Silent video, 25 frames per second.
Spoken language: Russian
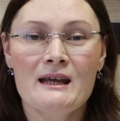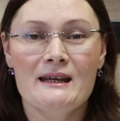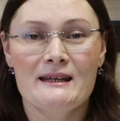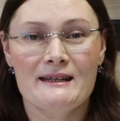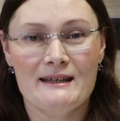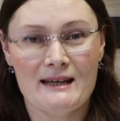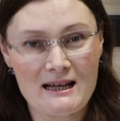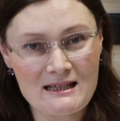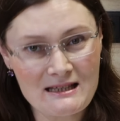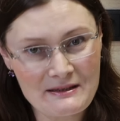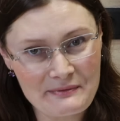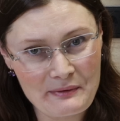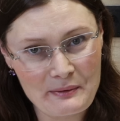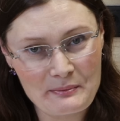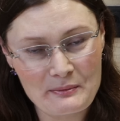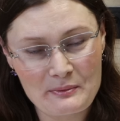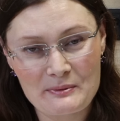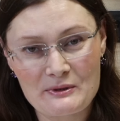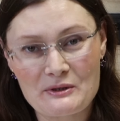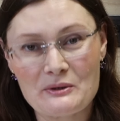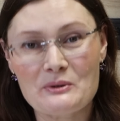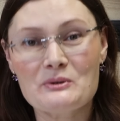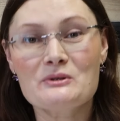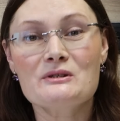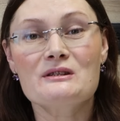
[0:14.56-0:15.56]
Я с вами
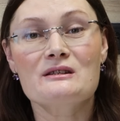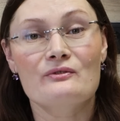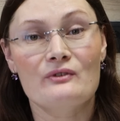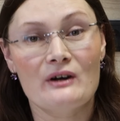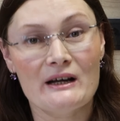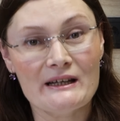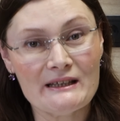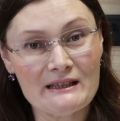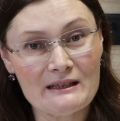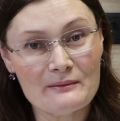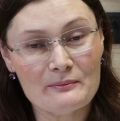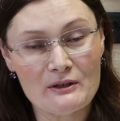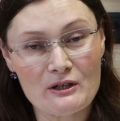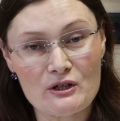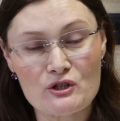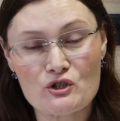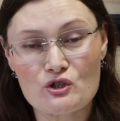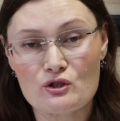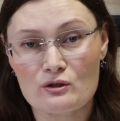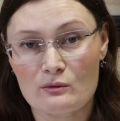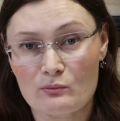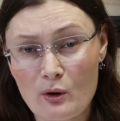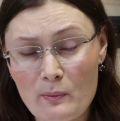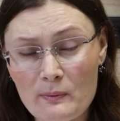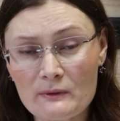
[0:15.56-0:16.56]
поделюсь своим
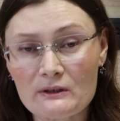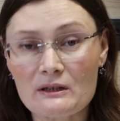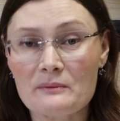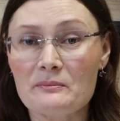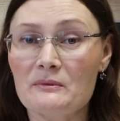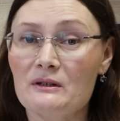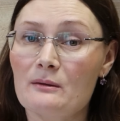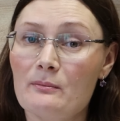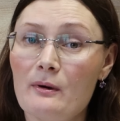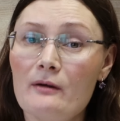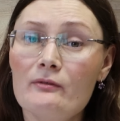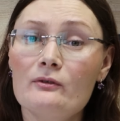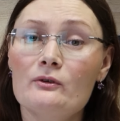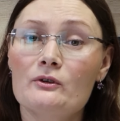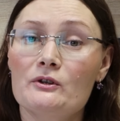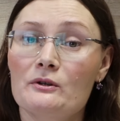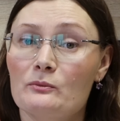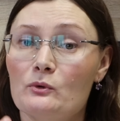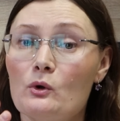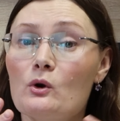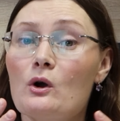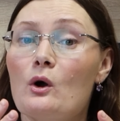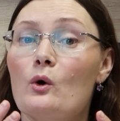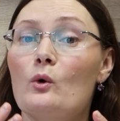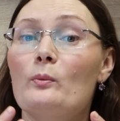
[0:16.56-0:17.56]
личным опытом и добавлю
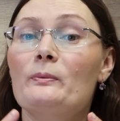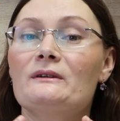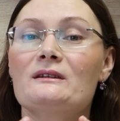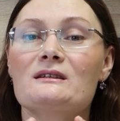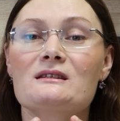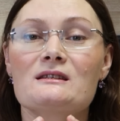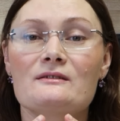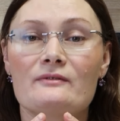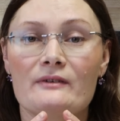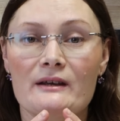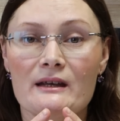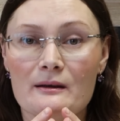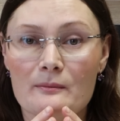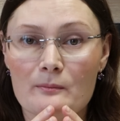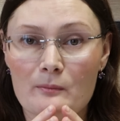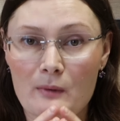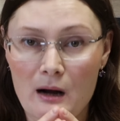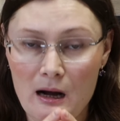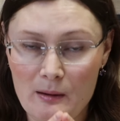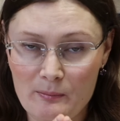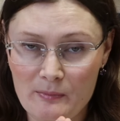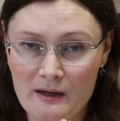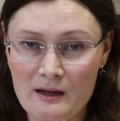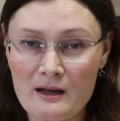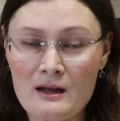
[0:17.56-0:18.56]
немного опыта своей
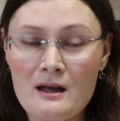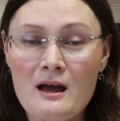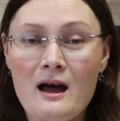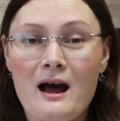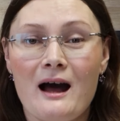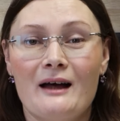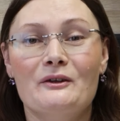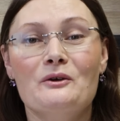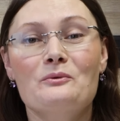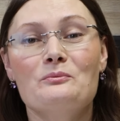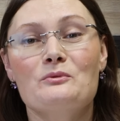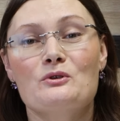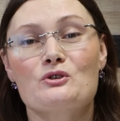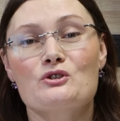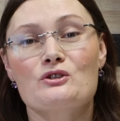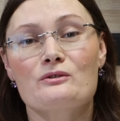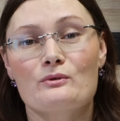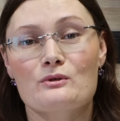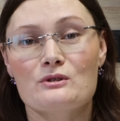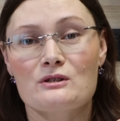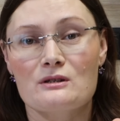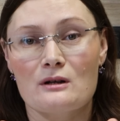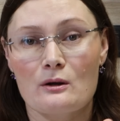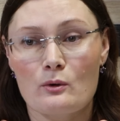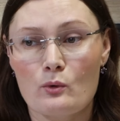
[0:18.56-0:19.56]
мамы. Она у меня
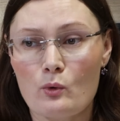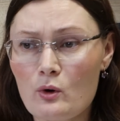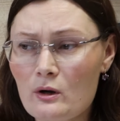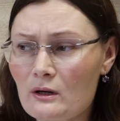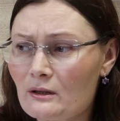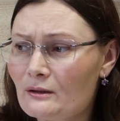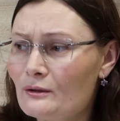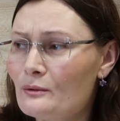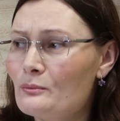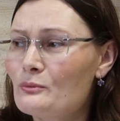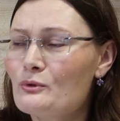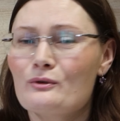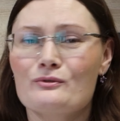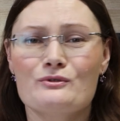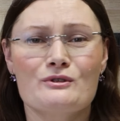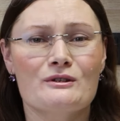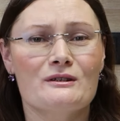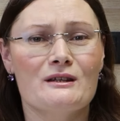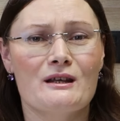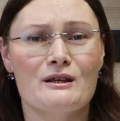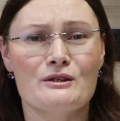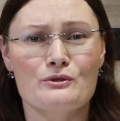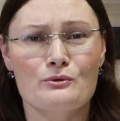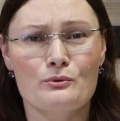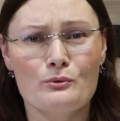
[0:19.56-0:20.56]
живет за городом, у нее
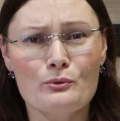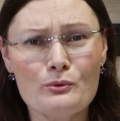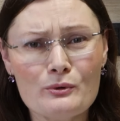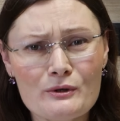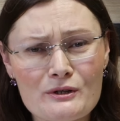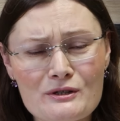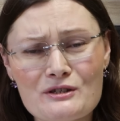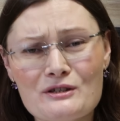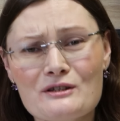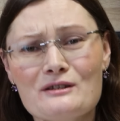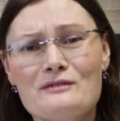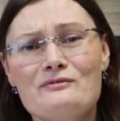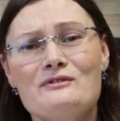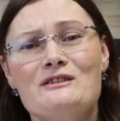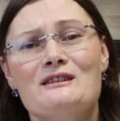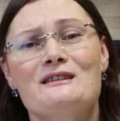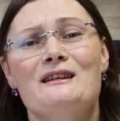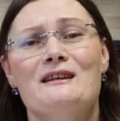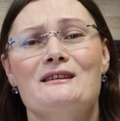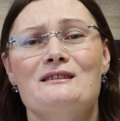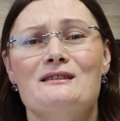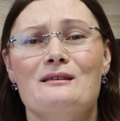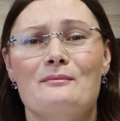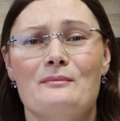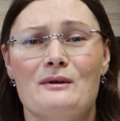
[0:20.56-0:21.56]
всегда есть курица,
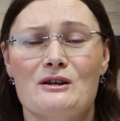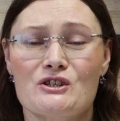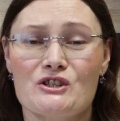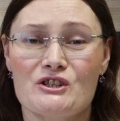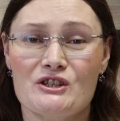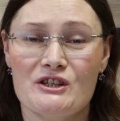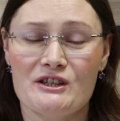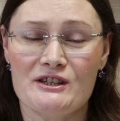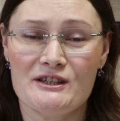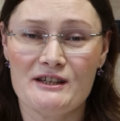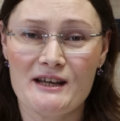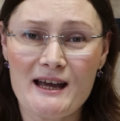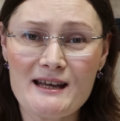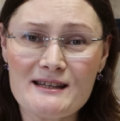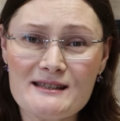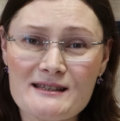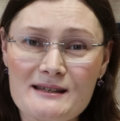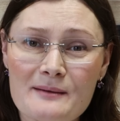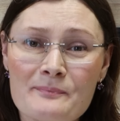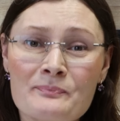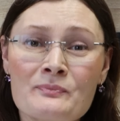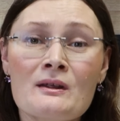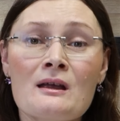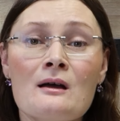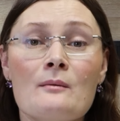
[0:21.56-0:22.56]
всегда есть домашние
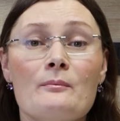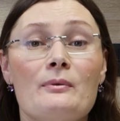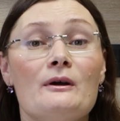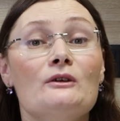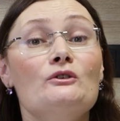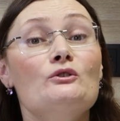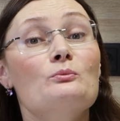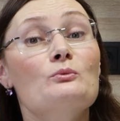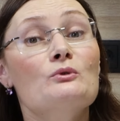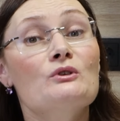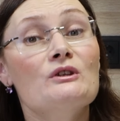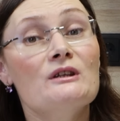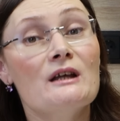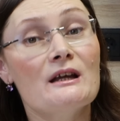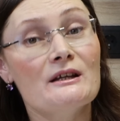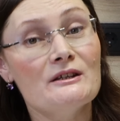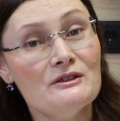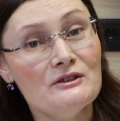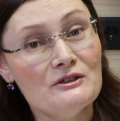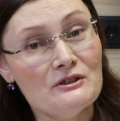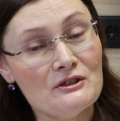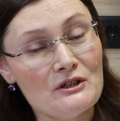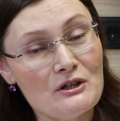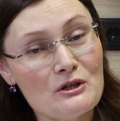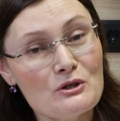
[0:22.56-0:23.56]
яйца. Поэтому
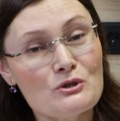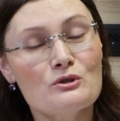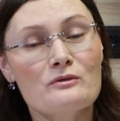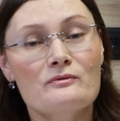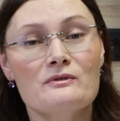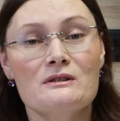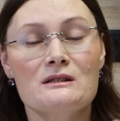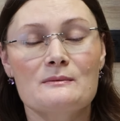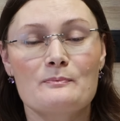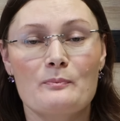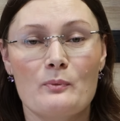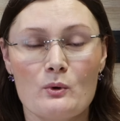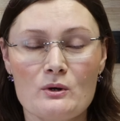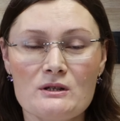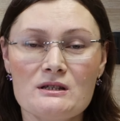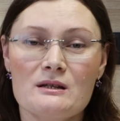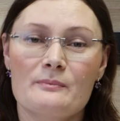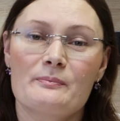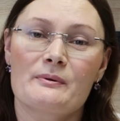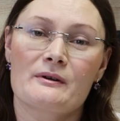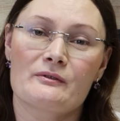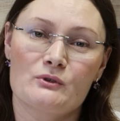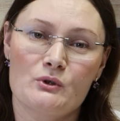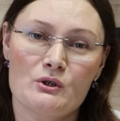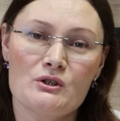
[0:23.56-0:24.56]
надеюсь, что вы с
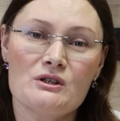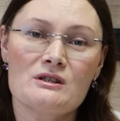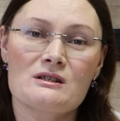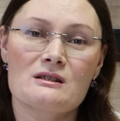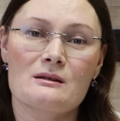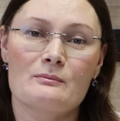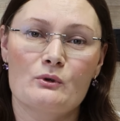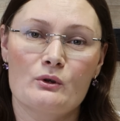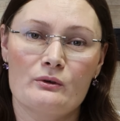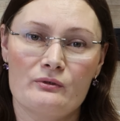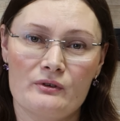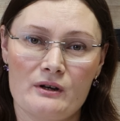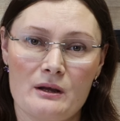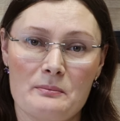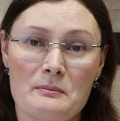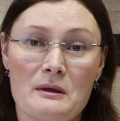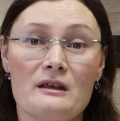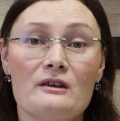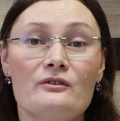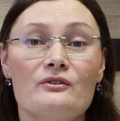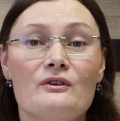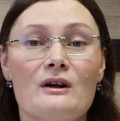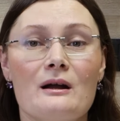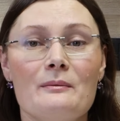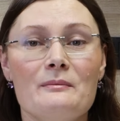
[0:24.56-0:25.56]
пользой проведете со мной время.
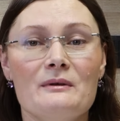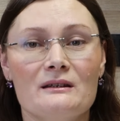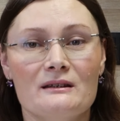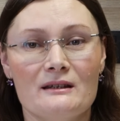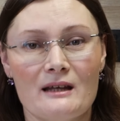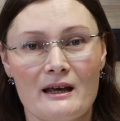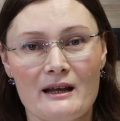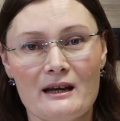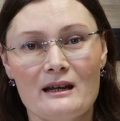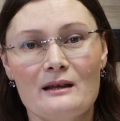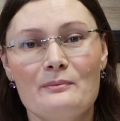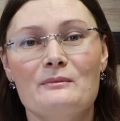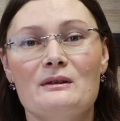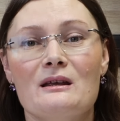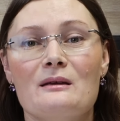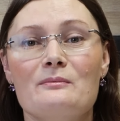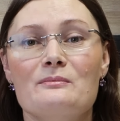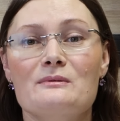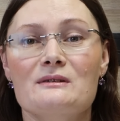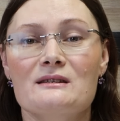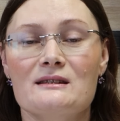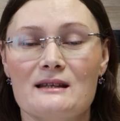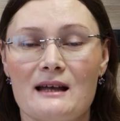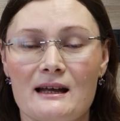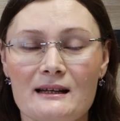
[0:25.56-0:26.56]
И в комментариях меня
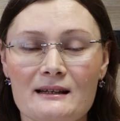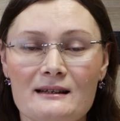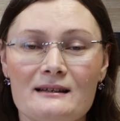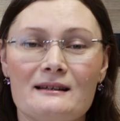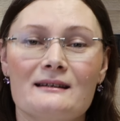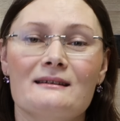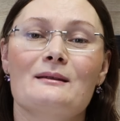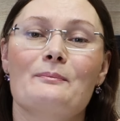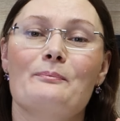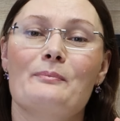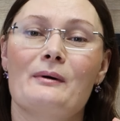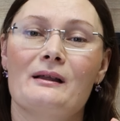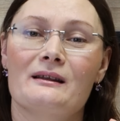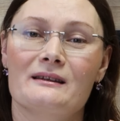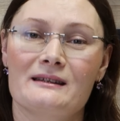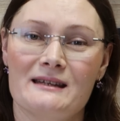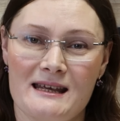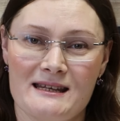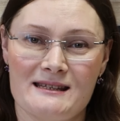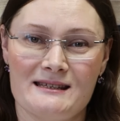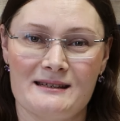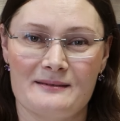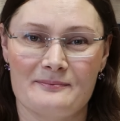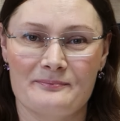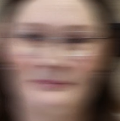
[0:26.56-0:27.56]
обязательно
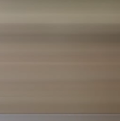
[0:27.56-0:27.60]
дополняйте.